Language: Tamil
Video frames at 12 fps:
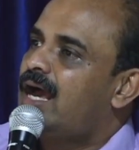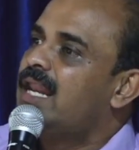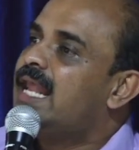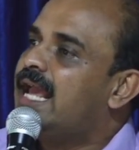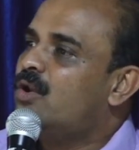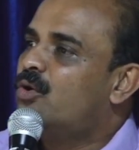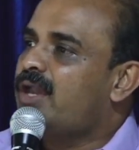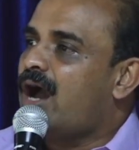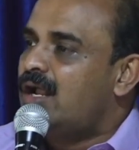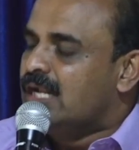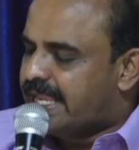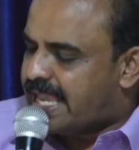அல்லேலூயா
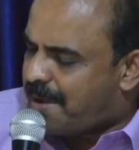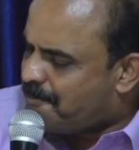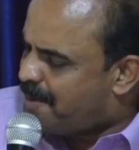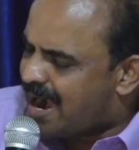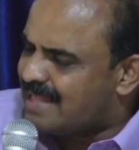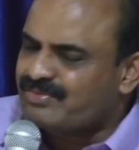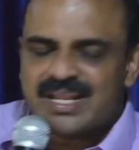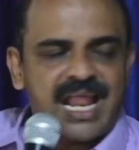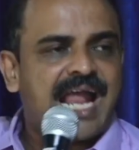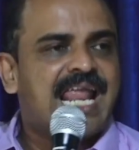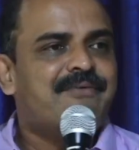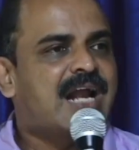என்
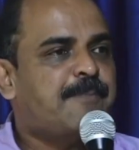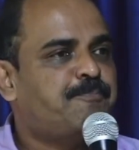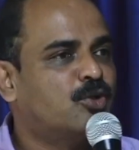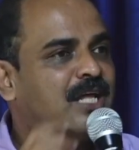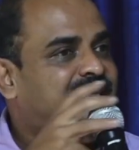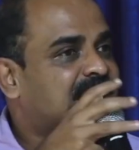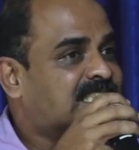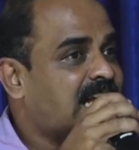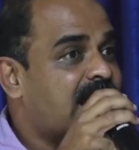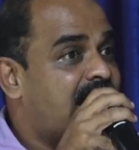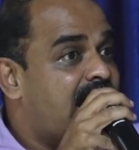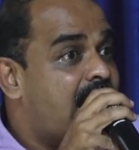பலத்தினாலே அவர் அற்புதத்தை
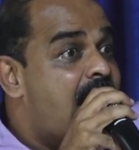செய்யல